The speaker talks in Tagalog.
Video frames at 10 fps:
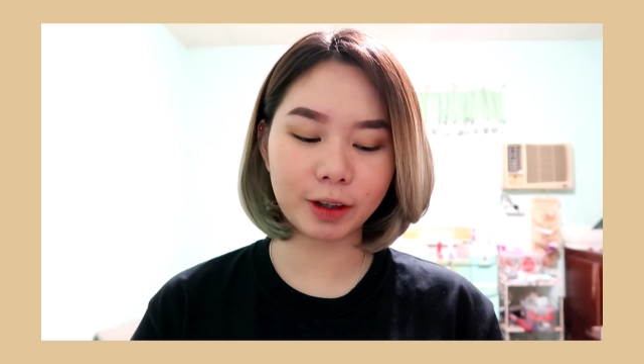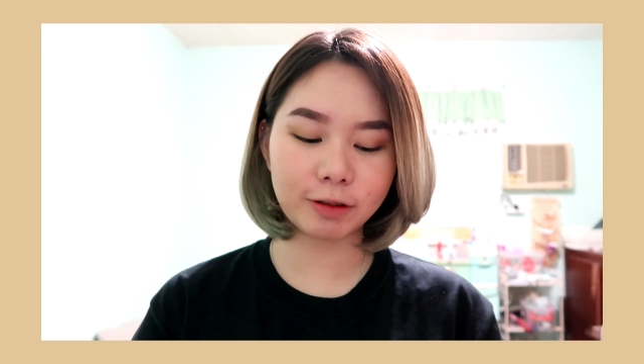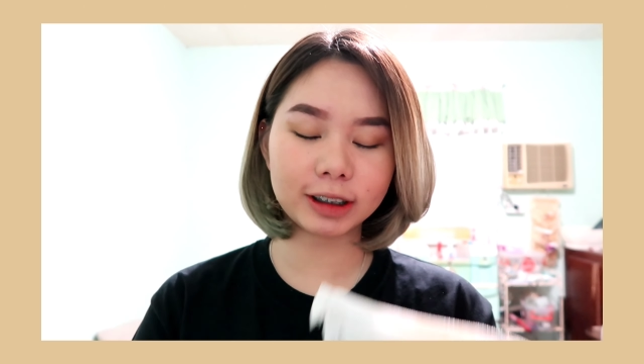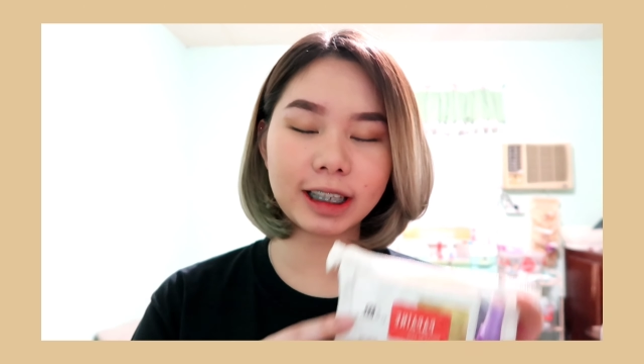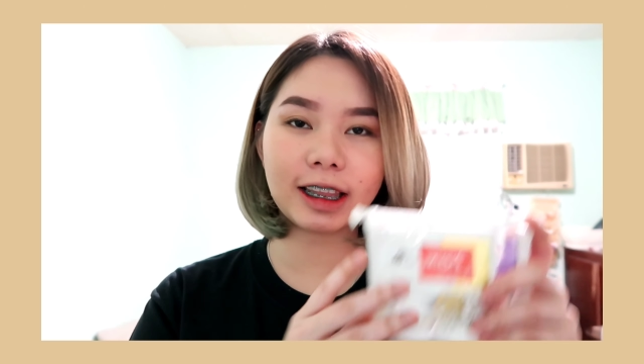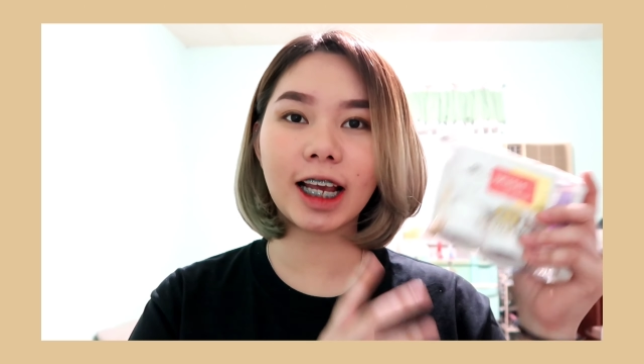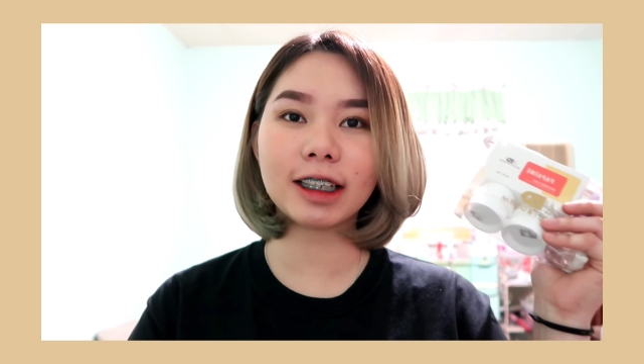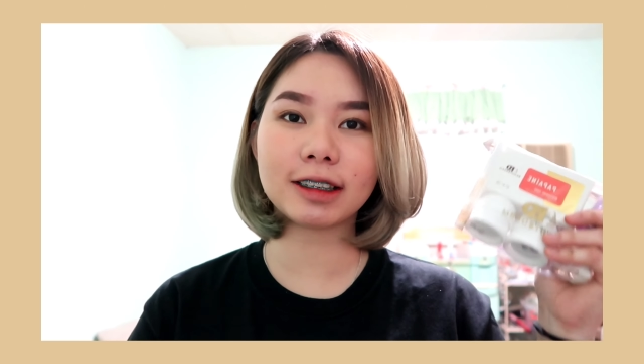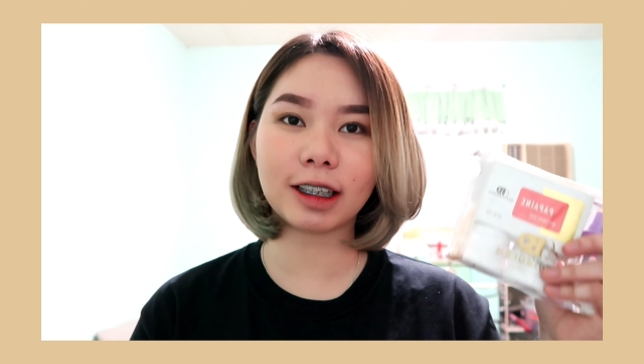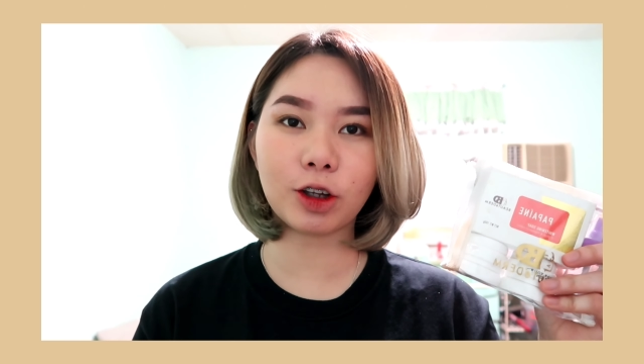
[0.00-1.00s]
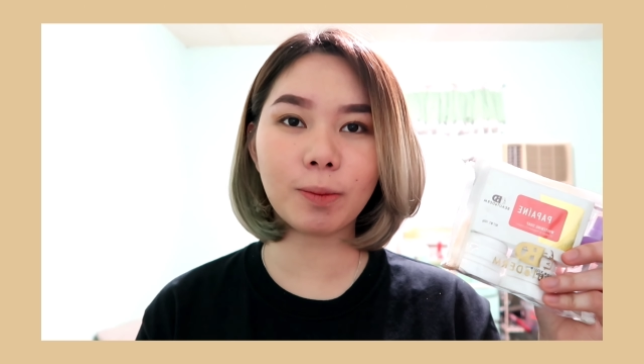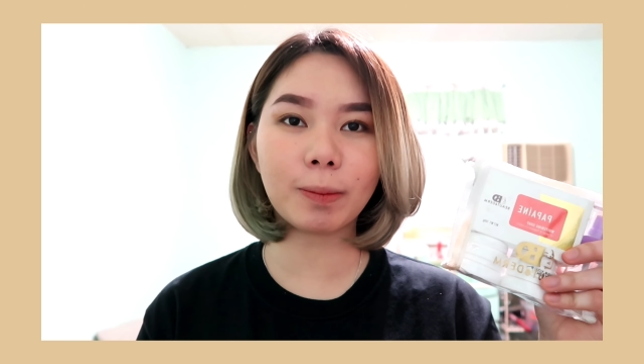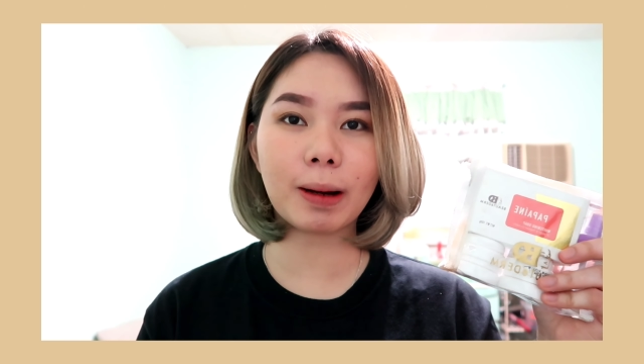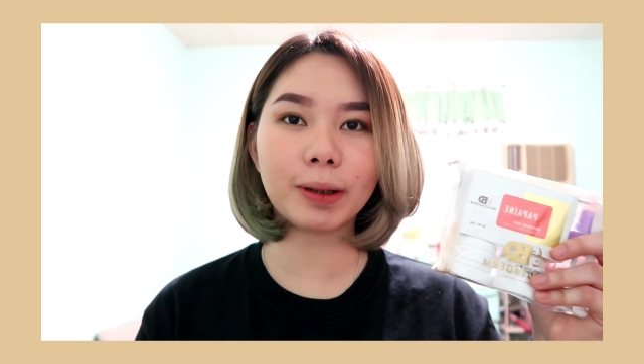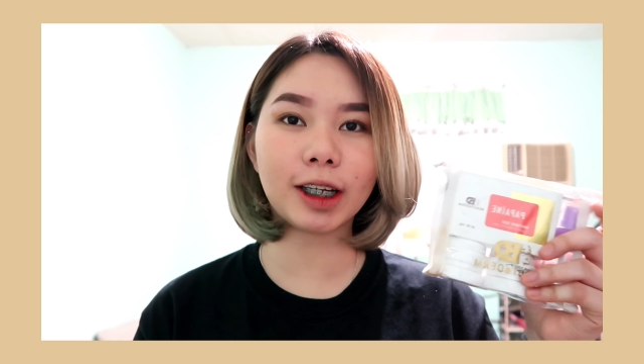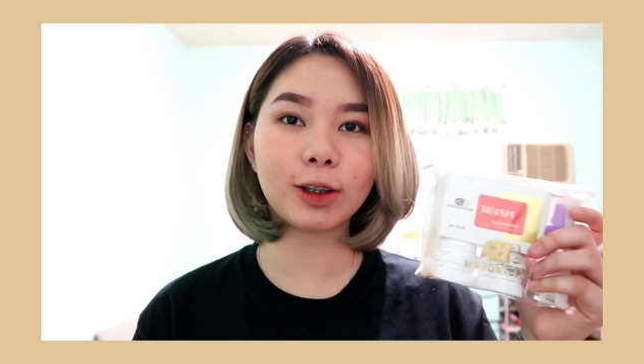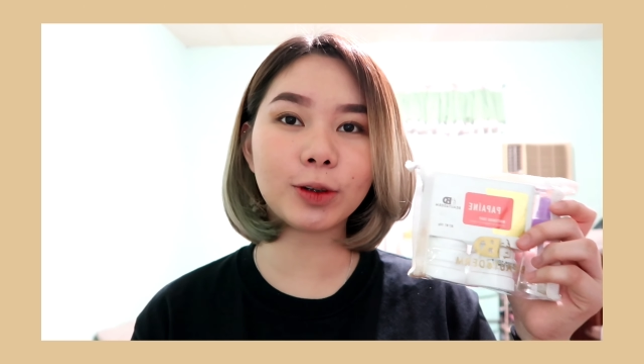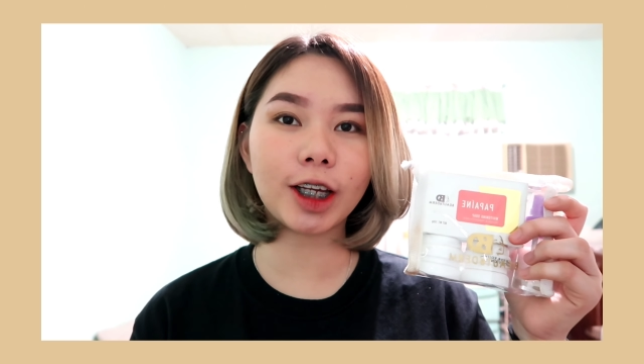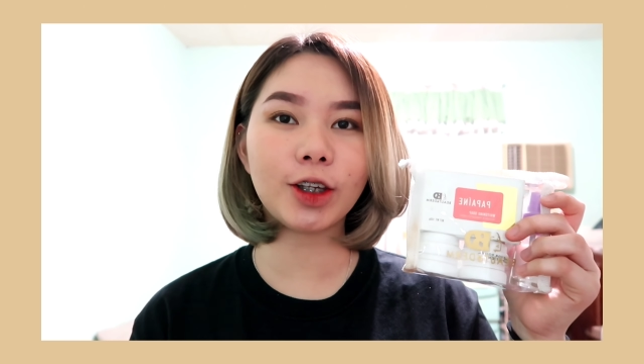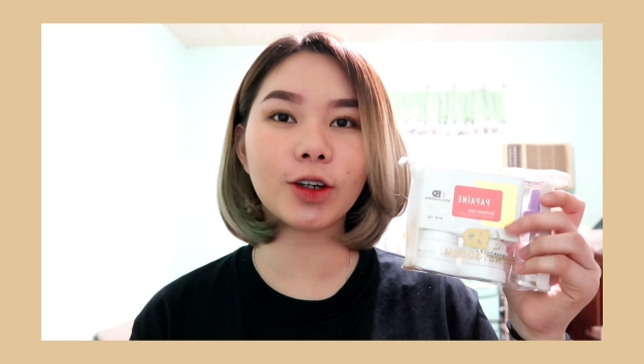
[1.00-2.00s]
For set A is ito yung
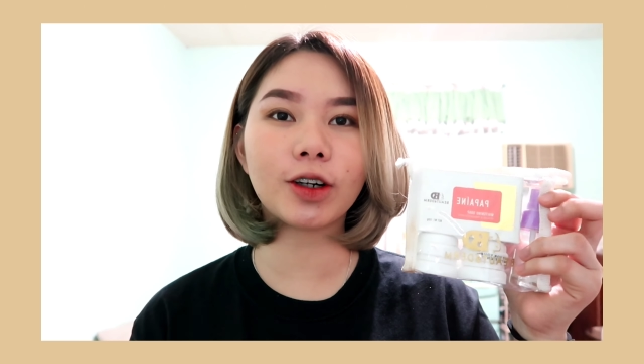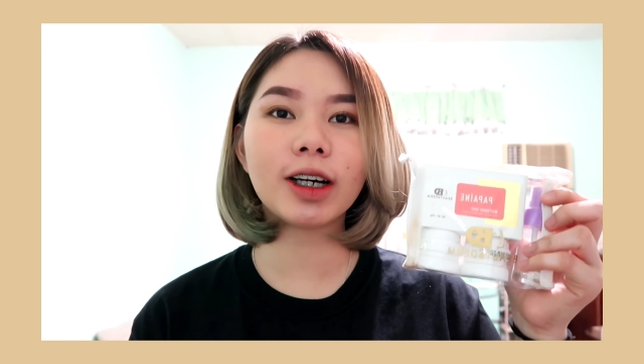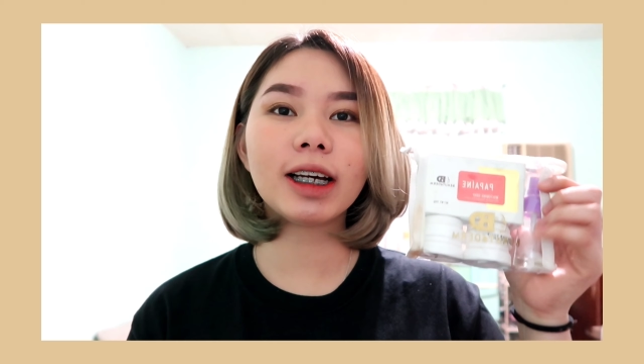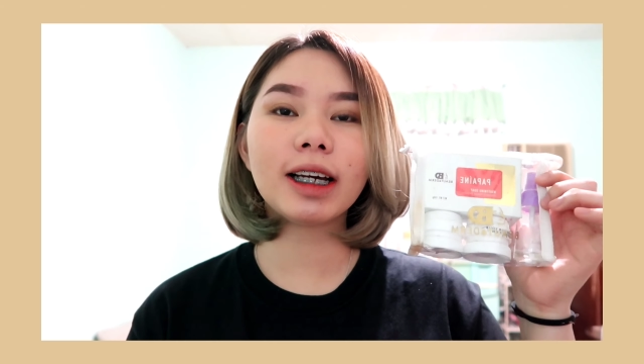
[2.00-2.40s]
mapapanalunan nyo.